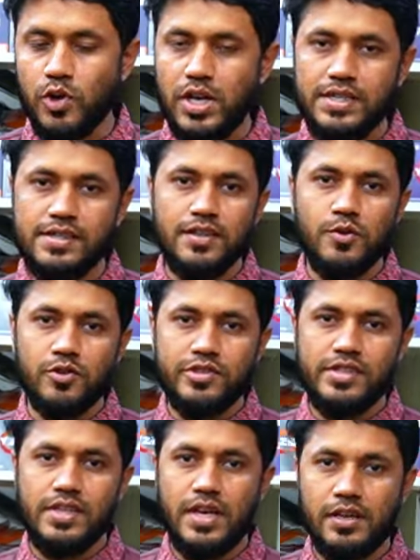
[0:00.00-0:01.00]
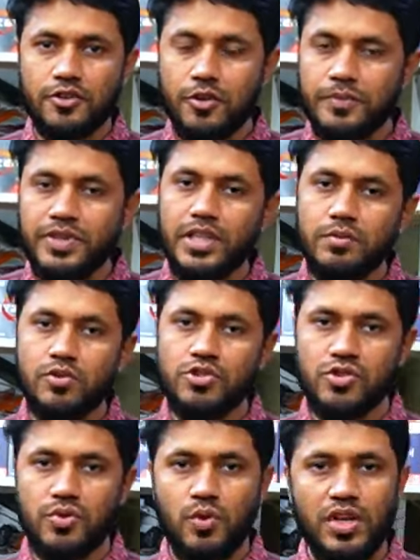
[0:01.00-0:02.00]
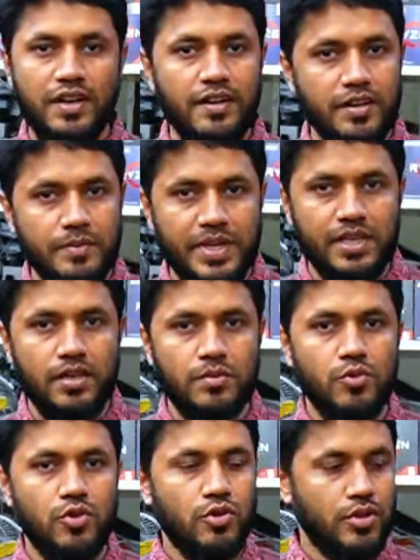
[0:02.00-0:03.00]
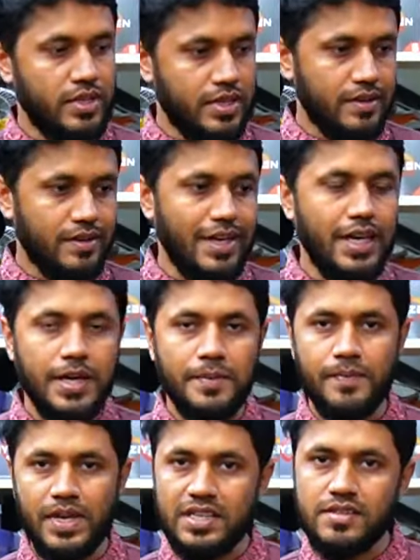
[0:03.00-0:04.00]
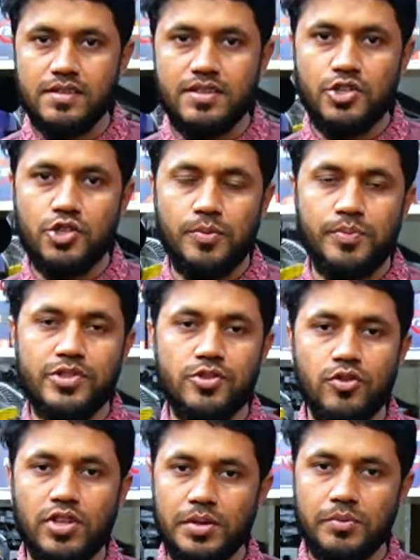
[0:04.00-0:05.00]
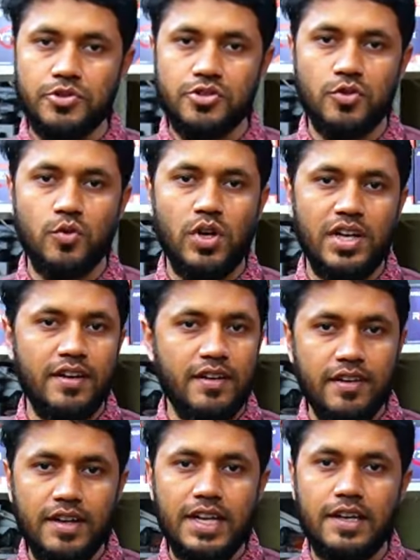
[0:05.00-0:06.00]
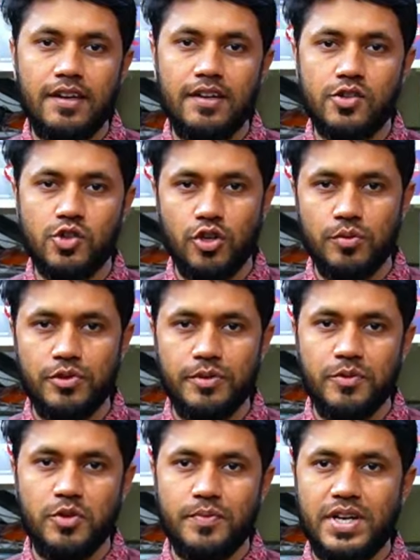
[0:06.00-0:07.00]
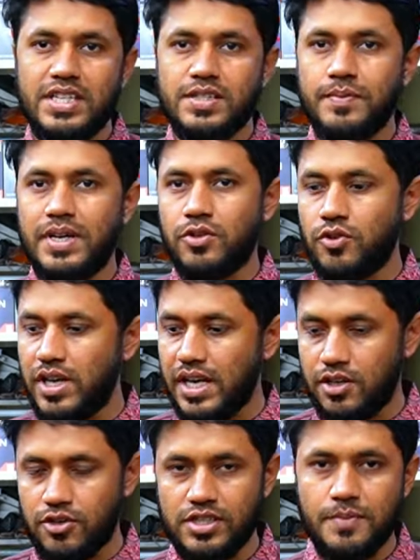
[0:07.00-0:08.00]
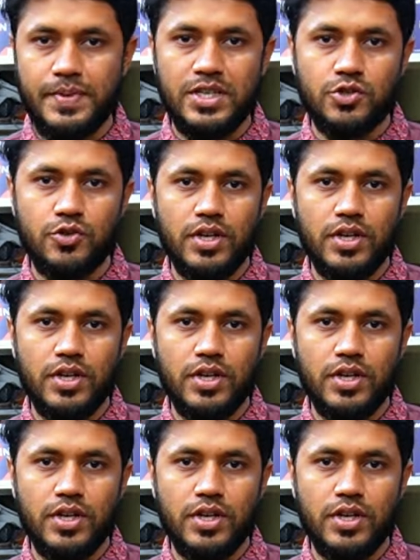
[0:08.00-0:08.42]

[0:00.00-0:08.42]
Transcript: ফোকাসিং করছি একদম তিন বছর ওয়ারেন্টির মাদারবোর্ড র্যাম এসএসডি সব কিছু তিন বছর ওয়ারেন্টি রেখে সর্বনিম্ন প্রাইস মাত্র এগারো হাজার পাঁচশো